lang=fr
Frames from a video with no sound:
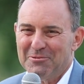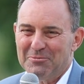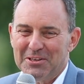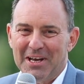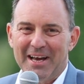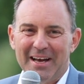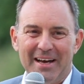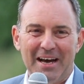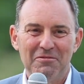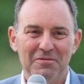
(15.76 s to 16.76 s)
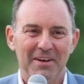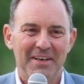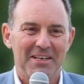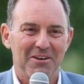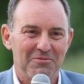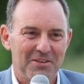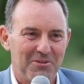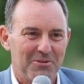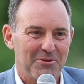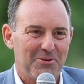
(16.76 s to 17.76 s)
Tout le monde a, faim et a envie
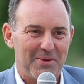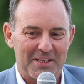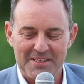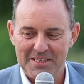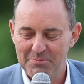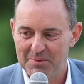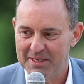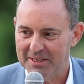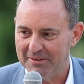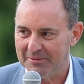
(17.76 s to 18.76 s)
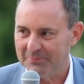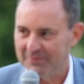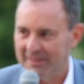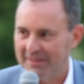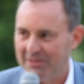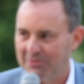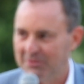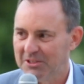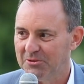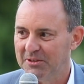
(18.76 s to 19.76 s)
de, participer euh, au
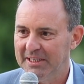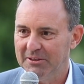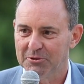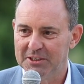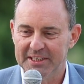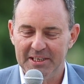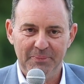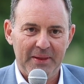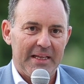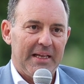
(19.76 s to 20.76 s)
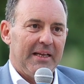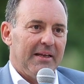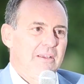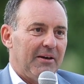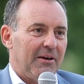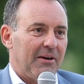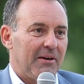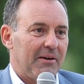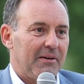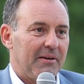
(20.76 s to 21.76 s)
déjeuner, au dîner.
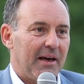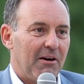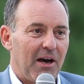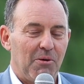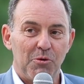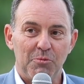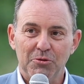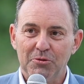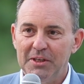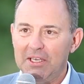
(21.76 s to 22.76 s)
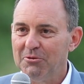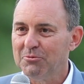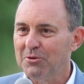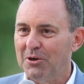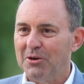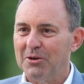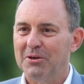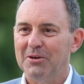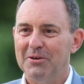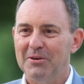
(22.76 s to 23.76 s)
alors à un moment donné où
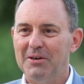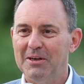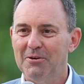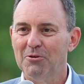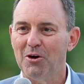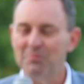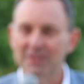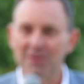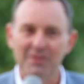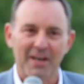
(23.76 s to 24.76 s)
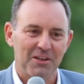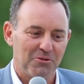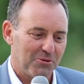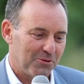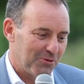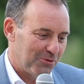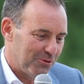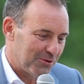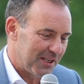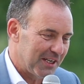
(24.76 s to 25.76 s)
l'Europe est en train de,
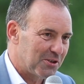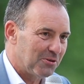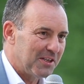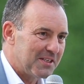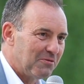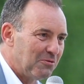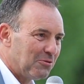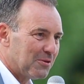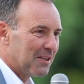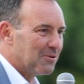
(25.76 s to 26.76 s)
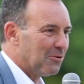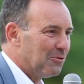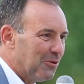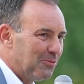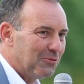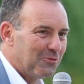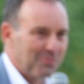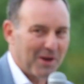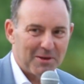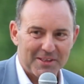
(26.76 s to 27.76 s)
de, sélectionner ses futurs astronomes, vous me
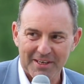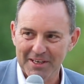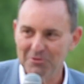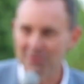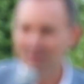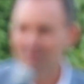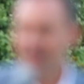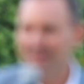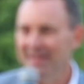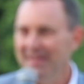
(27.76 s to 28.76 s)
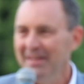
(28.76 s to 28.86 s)
permettrez de rêver